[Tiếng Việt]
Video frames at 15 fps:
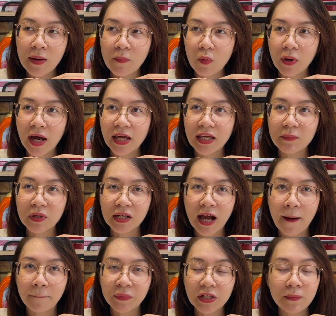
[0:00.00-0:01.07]
một ngày thì mình
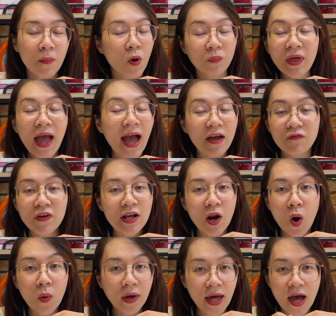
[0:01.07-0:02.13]
ngậm từ 1 tới hai viên là
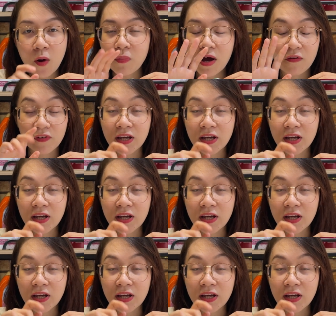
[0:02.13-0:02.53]
ok không cần